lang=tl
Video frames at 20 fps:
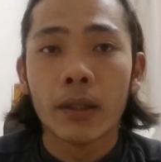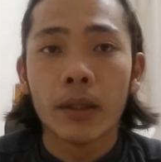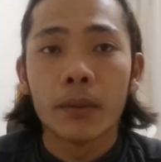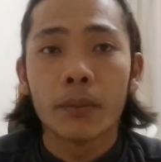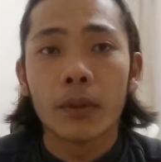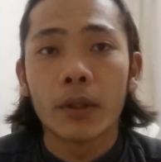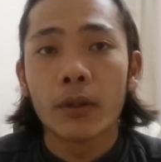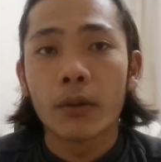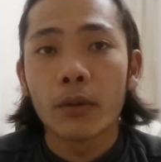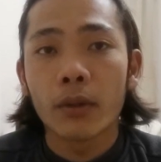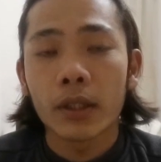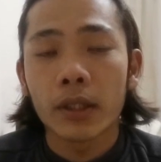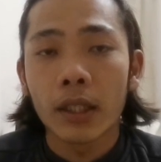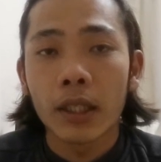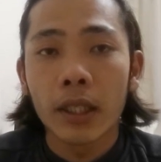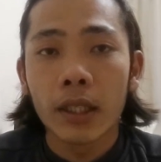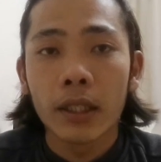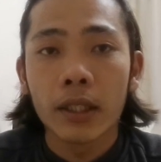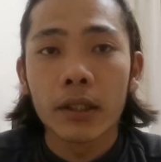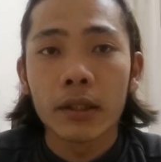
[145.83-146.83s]
Pero
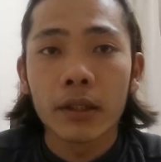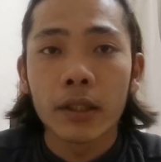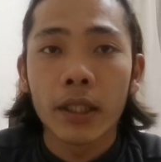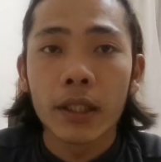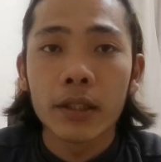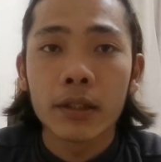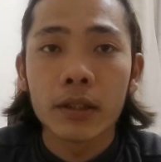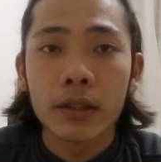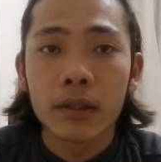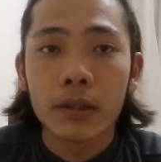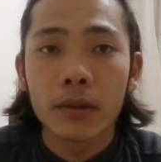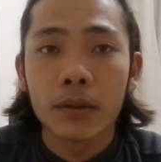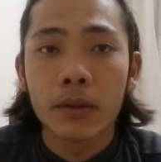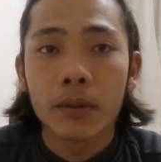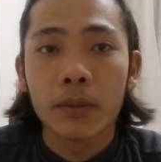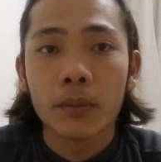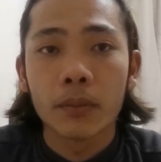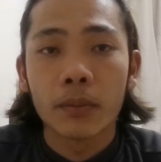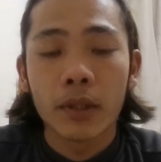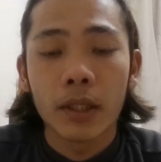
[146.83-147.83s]
katagalan guys,
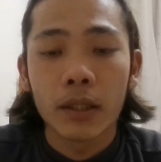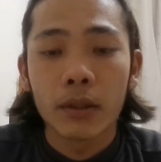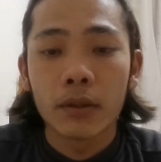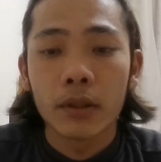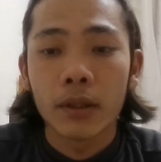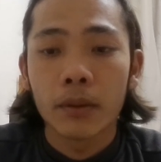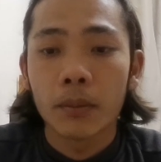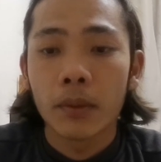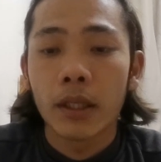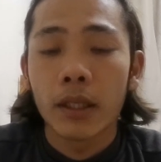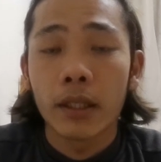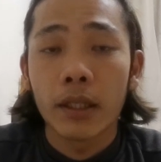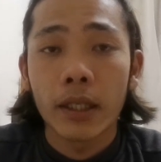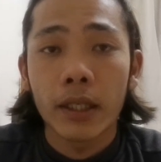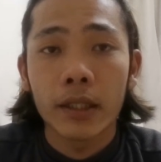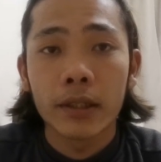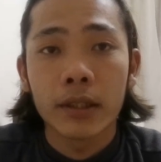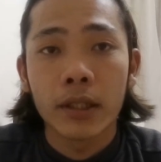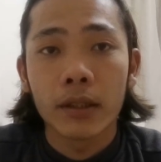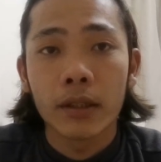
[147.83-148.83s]
lalo na mga
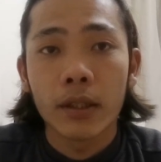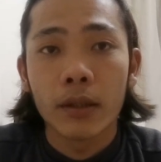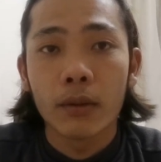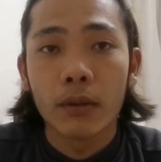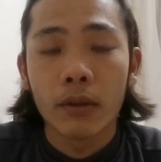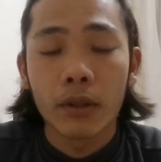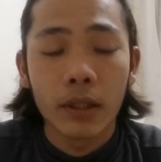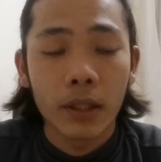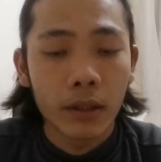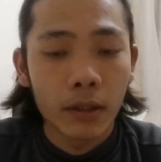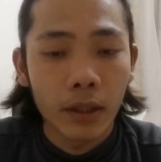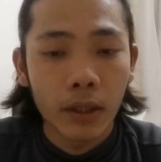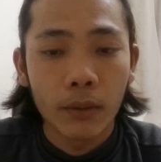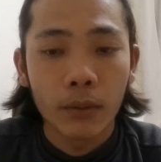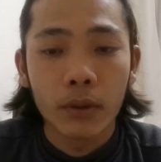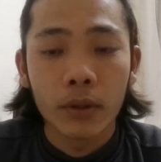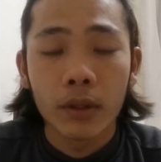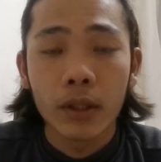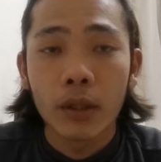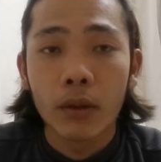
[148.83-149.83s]
nakaisang taon ka na,
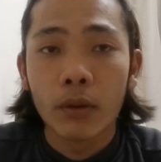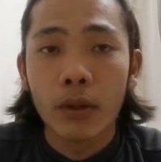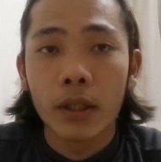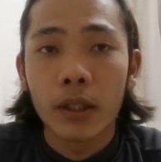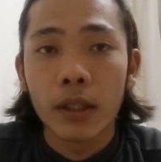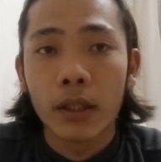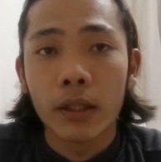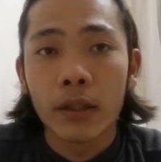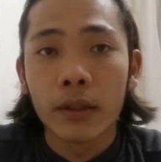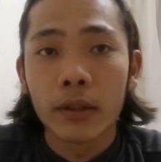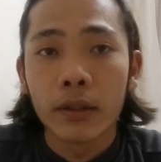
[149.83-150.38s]
dalawang taon ka na.